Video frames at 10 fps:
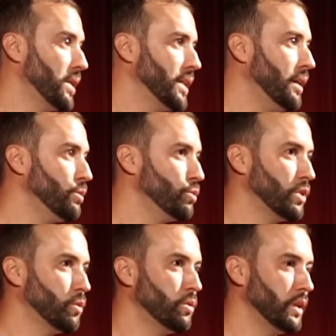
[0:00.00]
pasaron,
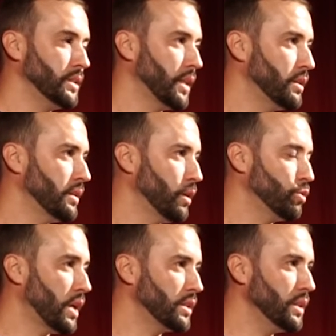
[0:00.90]
según están en
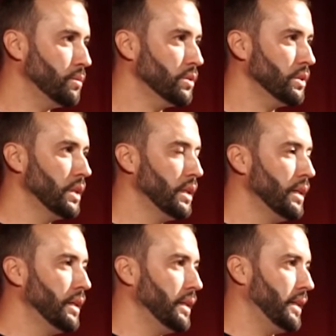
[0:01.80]
los archivos,
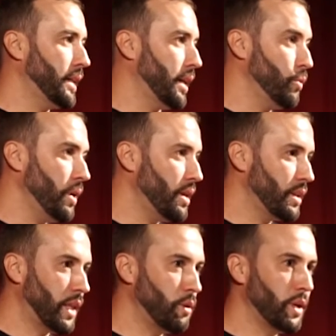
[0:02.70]
y que no he
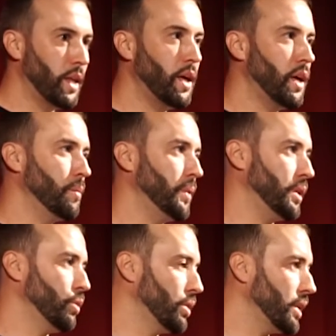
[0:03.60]
adaptado nada a mi
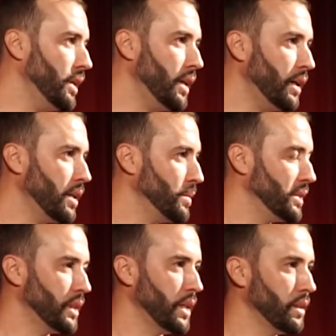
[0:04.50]
ideología ni a
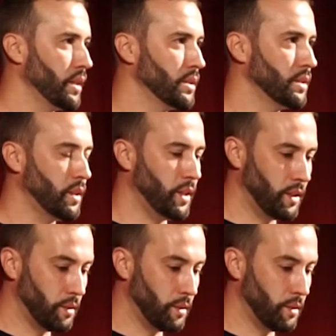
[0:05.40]
mis creencias. Es decir,